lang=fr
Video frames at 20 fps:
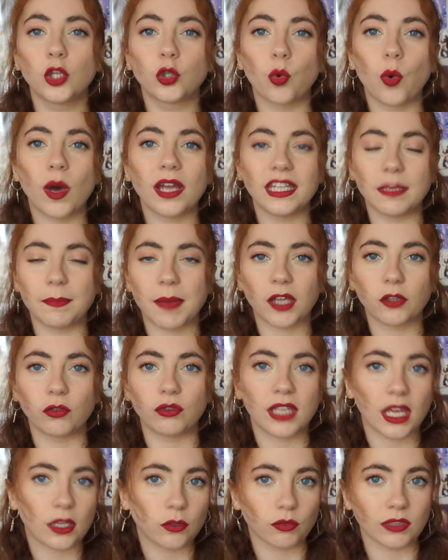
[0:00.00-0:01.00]
trois des
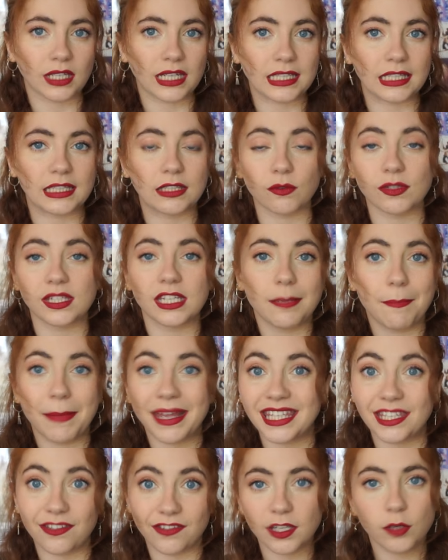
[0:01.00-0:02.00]
partenaires dont elle était censée
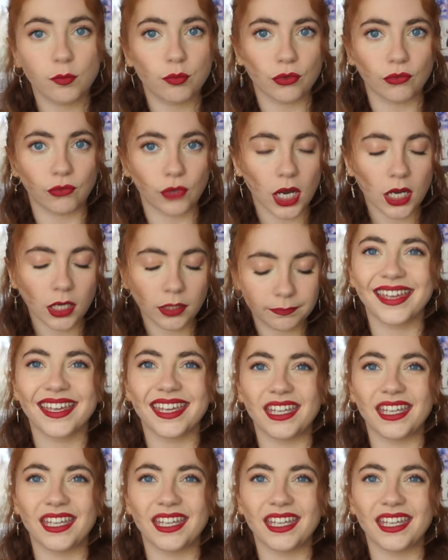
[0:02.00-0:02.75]
magnifier le pouvoir.